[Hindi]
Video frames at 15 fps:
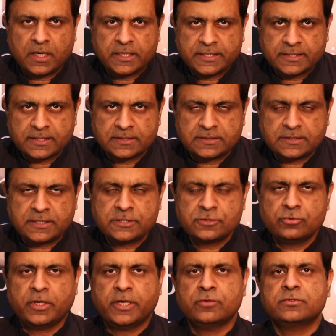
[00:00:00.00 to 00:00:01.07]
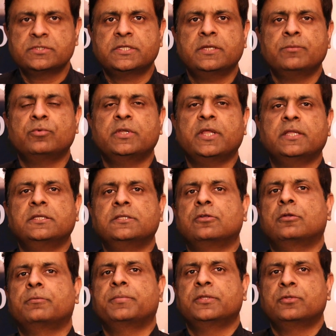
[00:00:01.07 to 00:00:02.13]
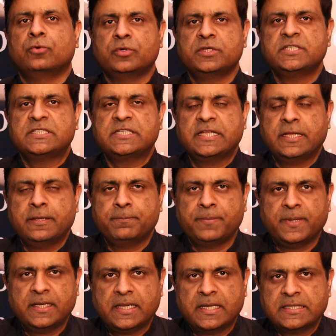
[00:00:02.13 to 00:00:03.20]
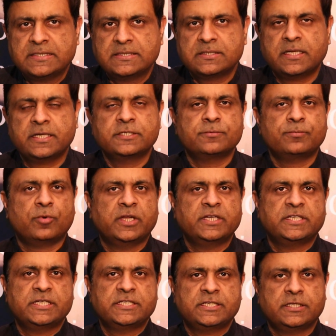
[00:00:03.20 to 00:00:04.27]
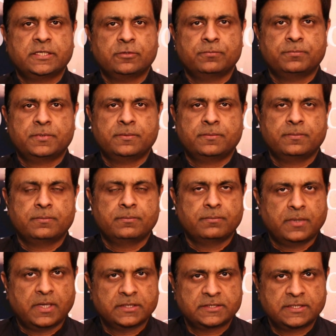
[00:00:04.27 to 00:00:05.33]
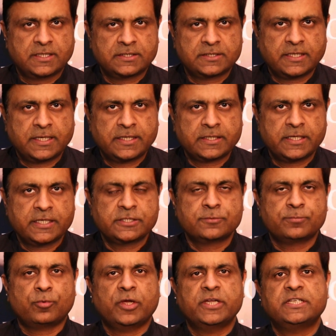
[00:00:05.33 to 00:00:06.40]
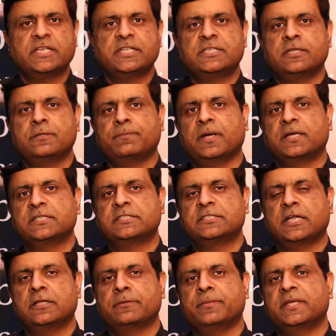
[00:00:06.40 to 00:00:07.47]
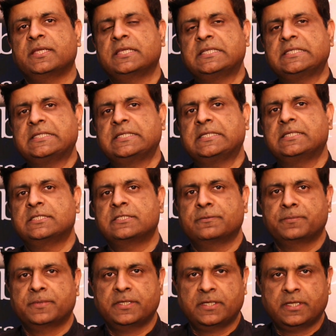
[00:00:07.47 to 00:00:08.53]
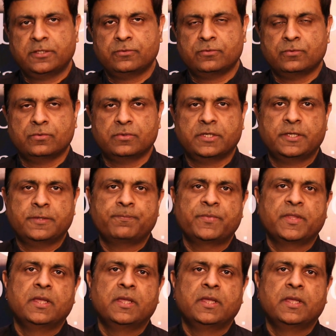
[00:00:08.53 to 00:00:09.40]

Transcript: आर्टिकल तीन जो है उसके बुनियादी तौर पे दो हिस्से हैं पहला हिस्सा एक्सप्लाइटेशन के ऊपर बात करता है कि एक्सप्लाइटेशन पाकिस्तान में किसी किस्म की नहीं होगी